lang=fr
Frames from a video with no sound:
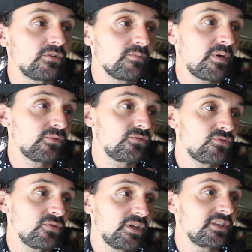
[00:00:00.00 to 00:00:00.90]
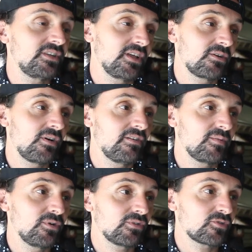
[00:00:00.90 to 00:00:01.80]
autres membres du jury qui étaient d'accord
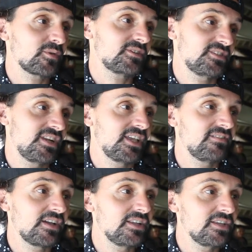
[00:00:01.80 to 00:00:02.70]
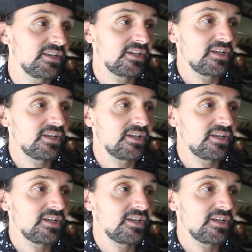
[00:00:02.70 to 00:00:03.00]
avec moi, donc je pense que c'est celle-là qui va gagner.